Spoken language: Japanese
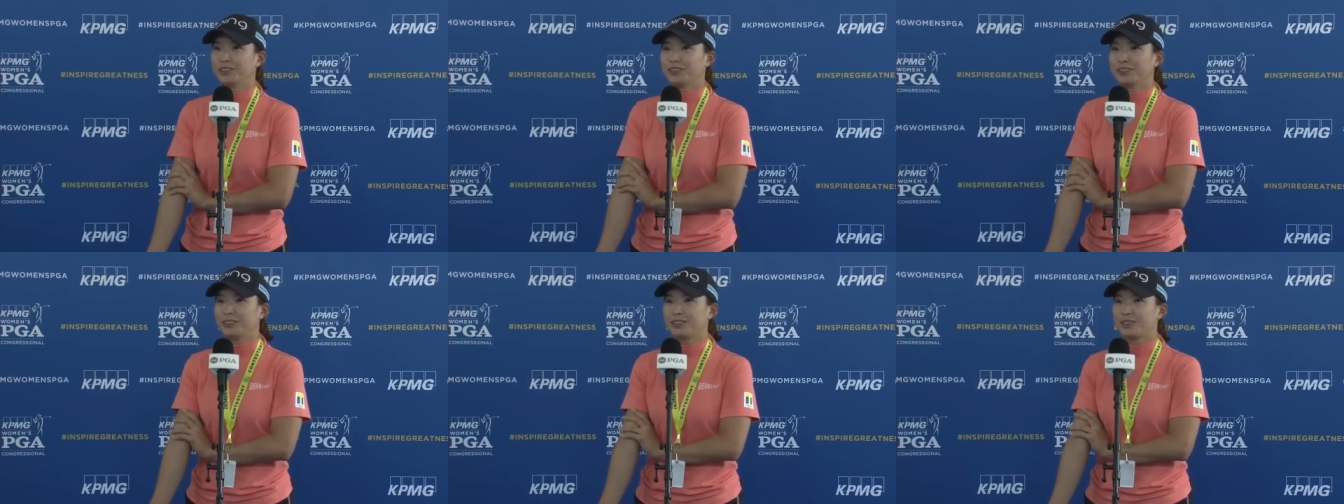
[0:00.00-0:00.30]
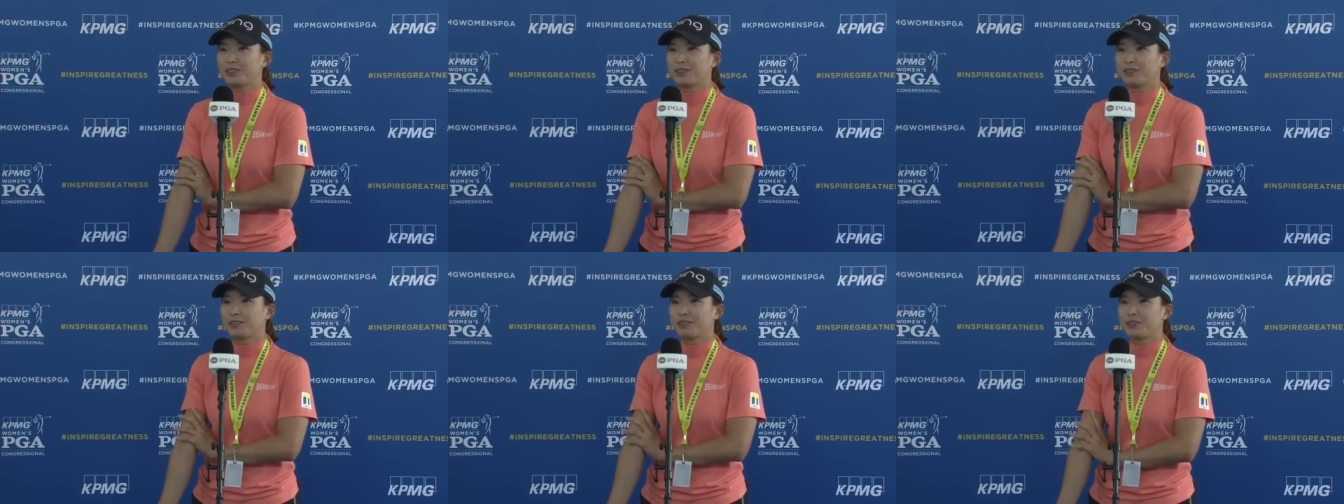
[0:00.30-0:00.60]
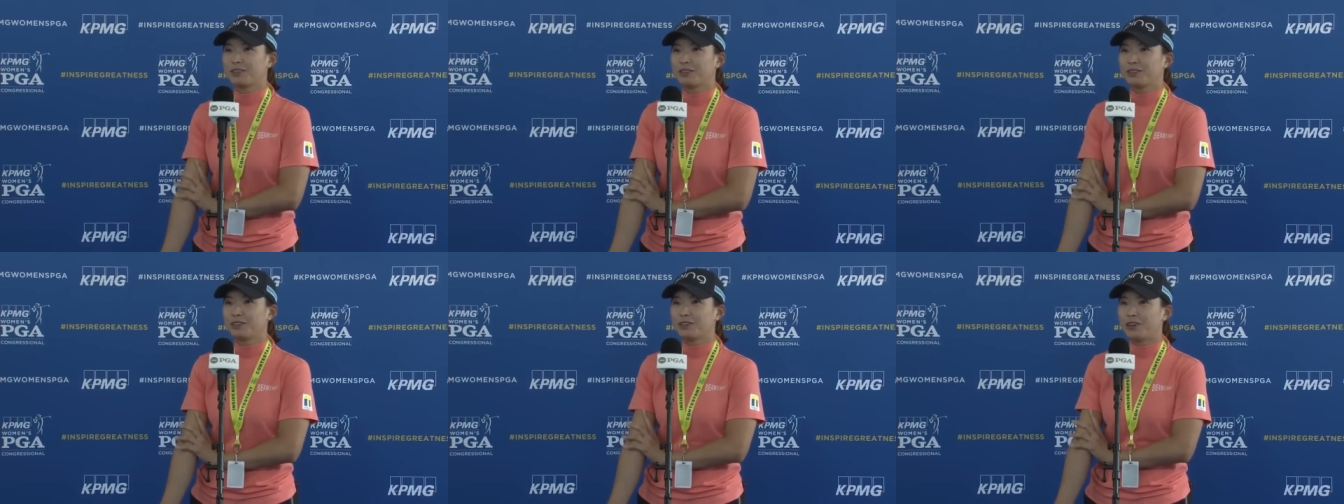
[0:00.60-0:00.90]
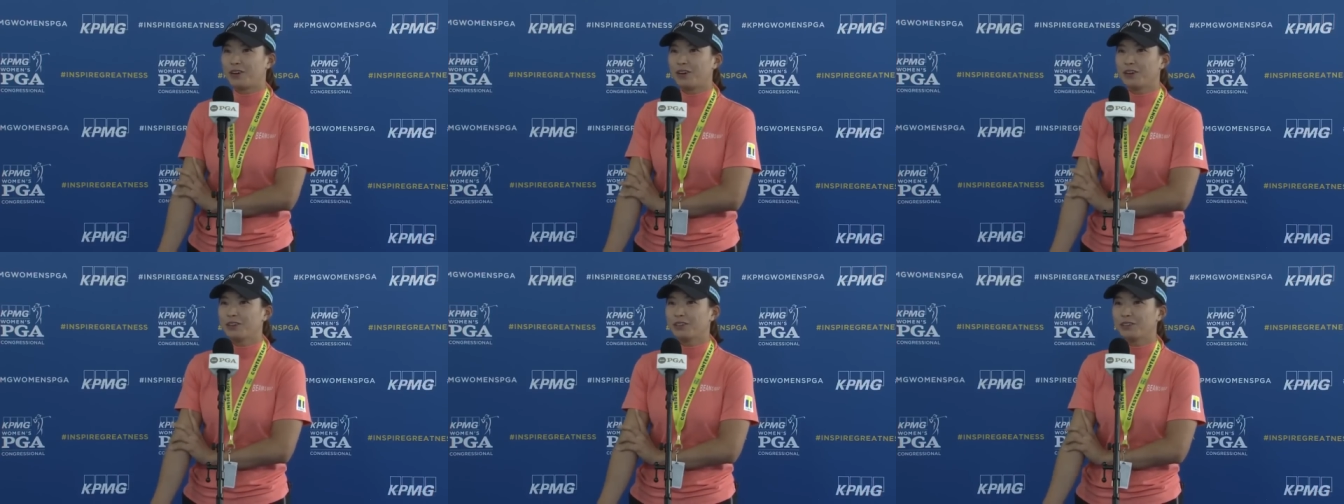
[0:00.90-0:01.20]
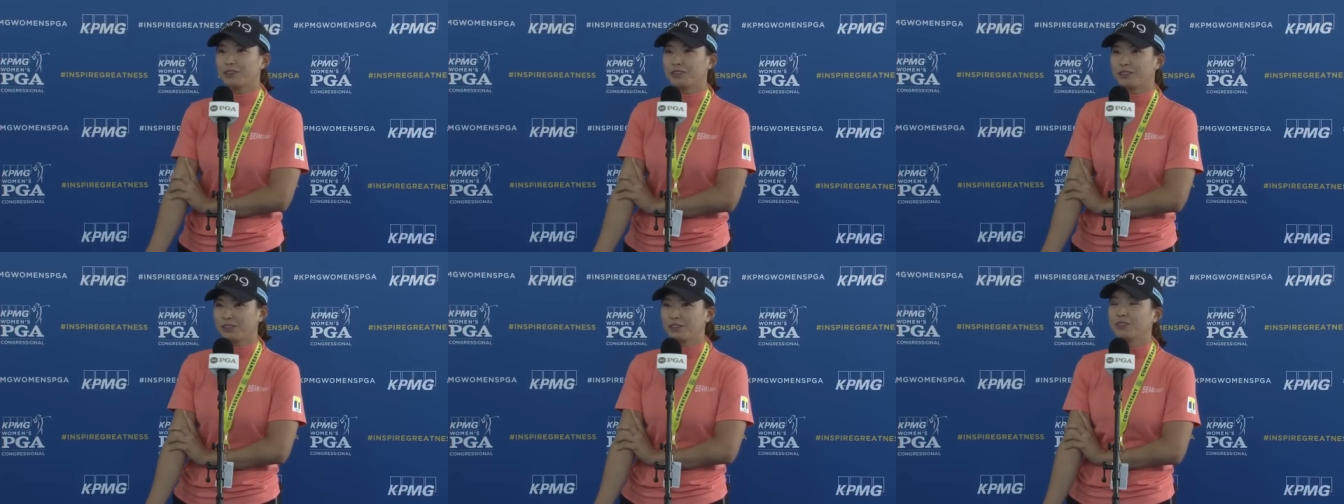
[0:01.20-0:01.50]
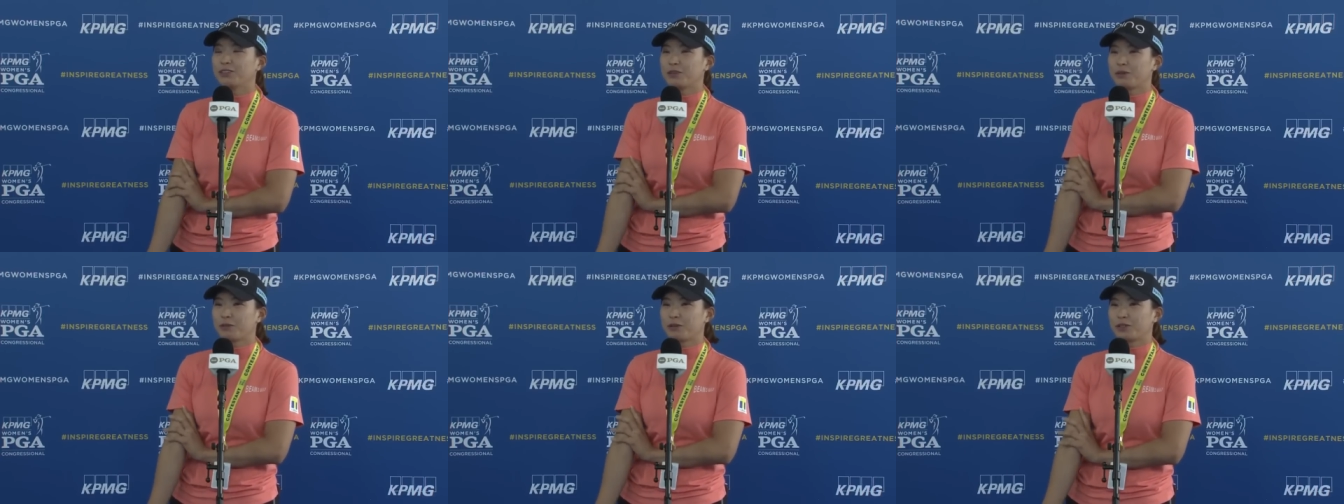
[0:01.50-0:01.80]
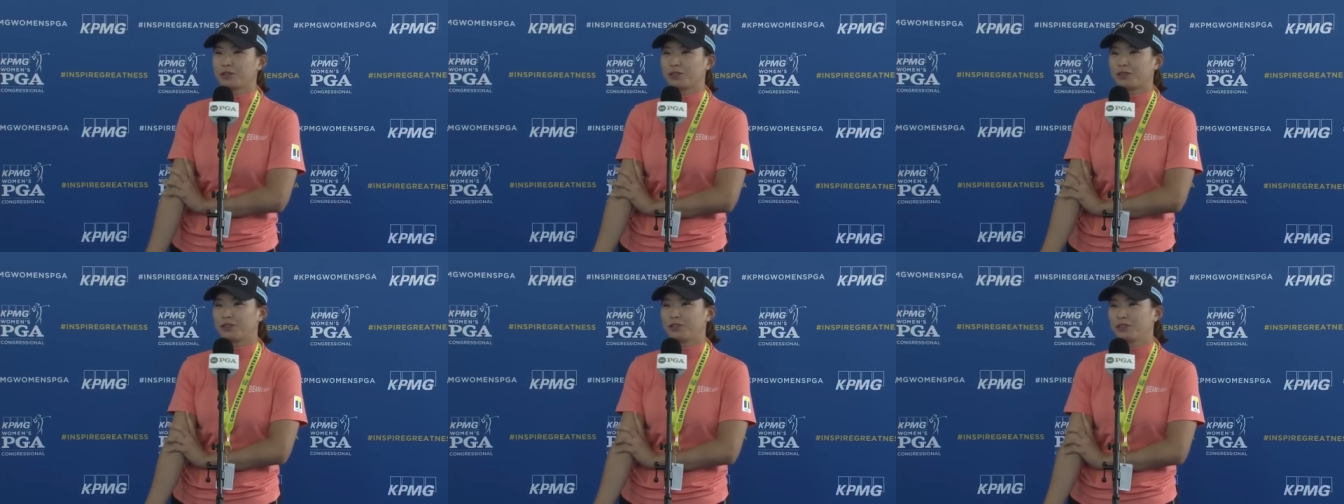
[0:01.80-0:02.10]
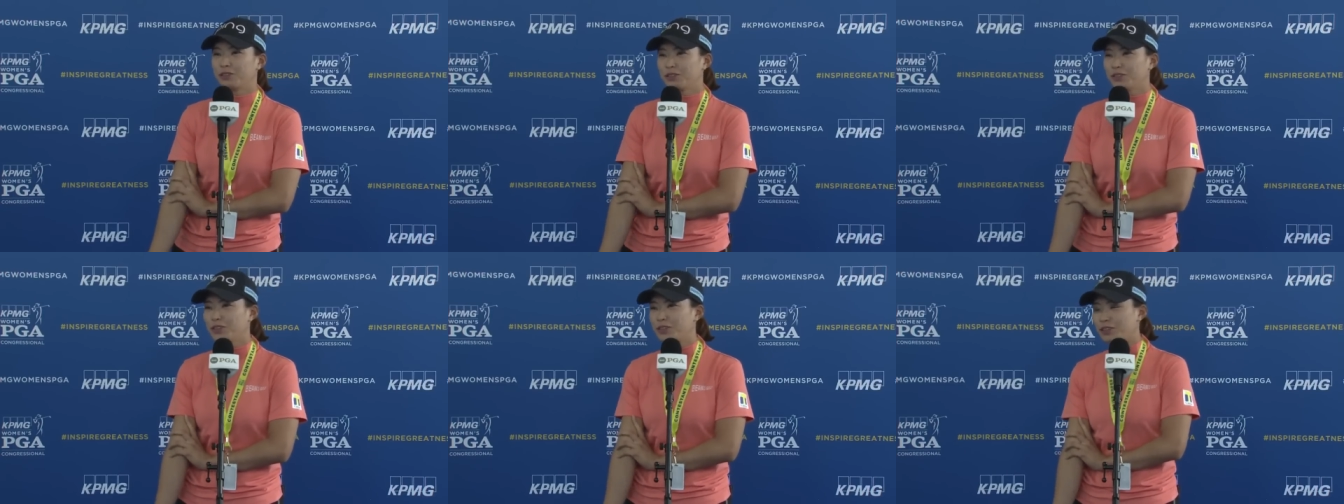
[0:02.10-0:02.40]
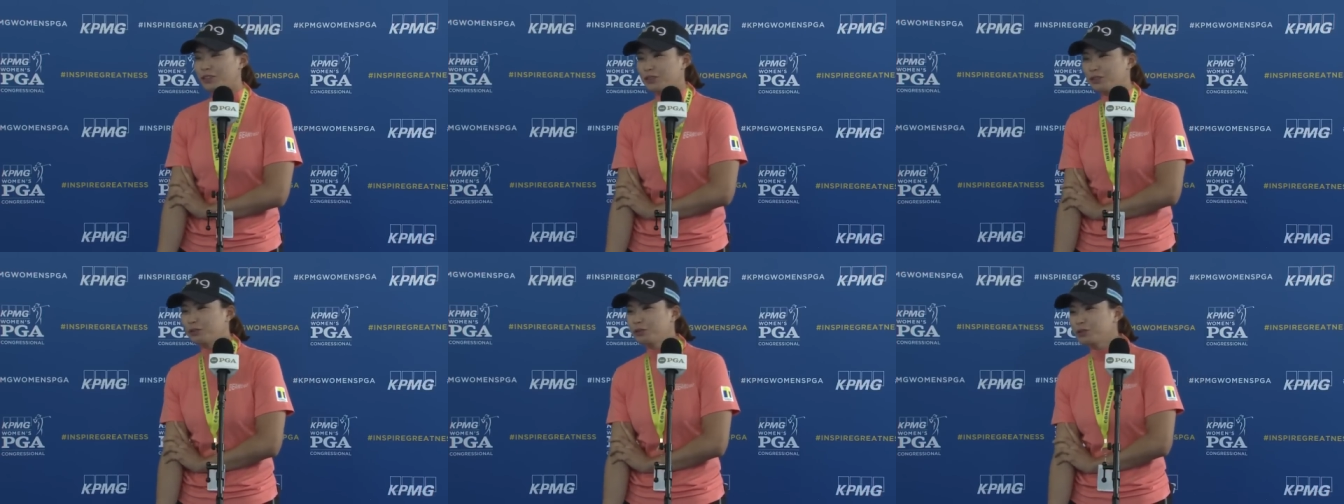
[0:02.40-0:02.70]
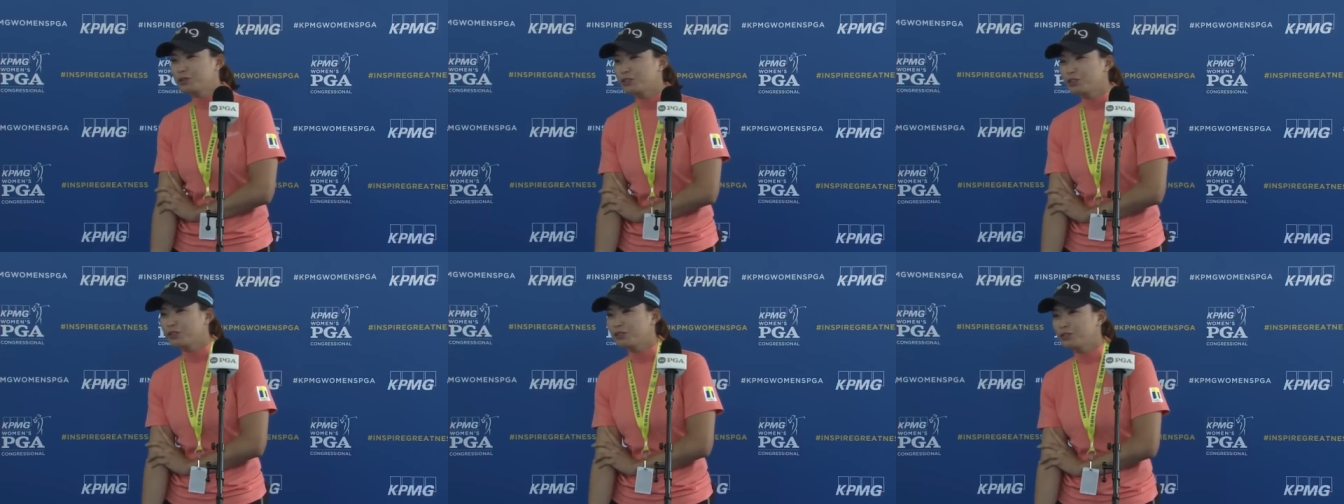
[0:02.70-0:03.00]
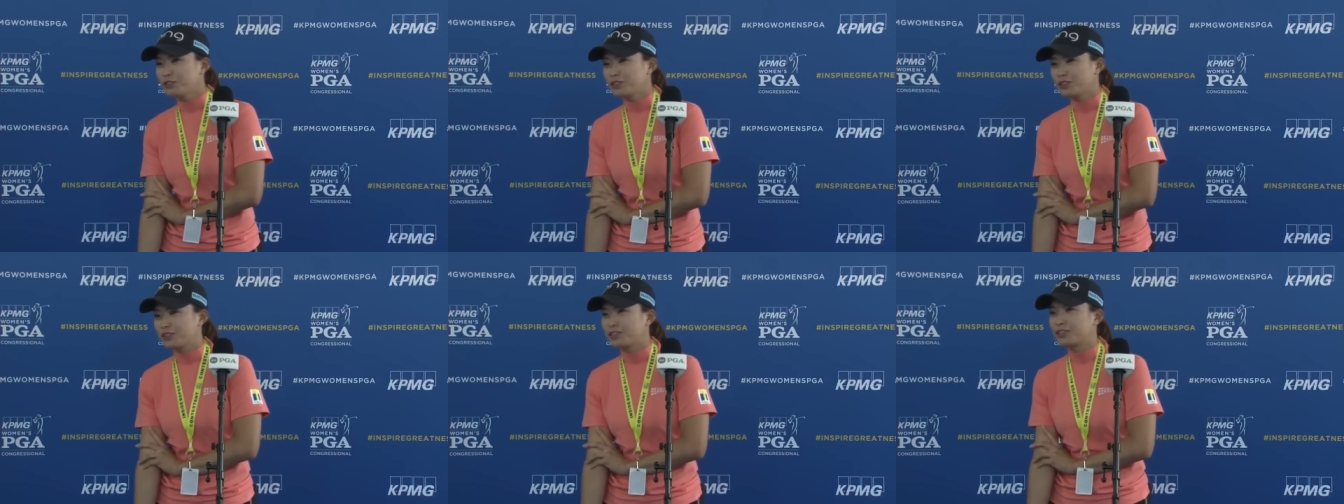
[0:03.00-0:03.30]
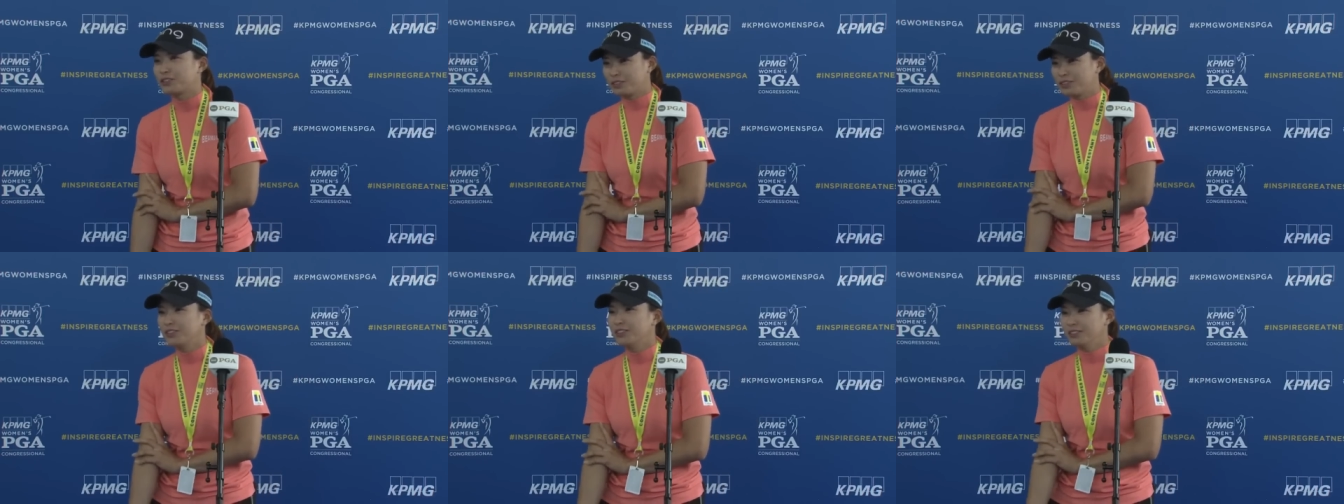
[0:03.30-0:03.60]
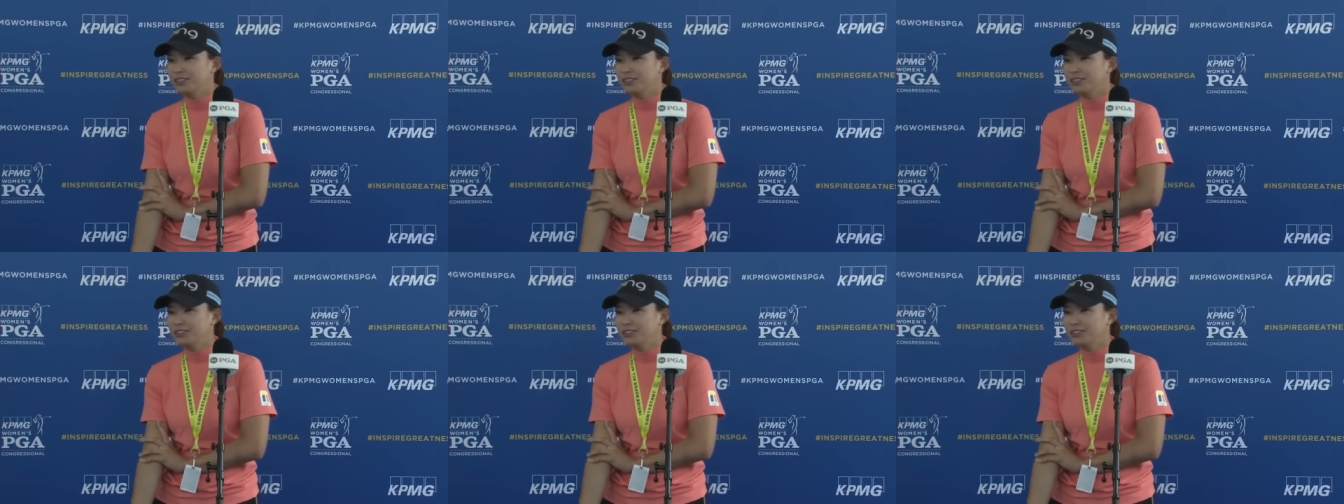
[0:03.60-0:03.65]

あるんだあ行きましょうねノースカロライナって、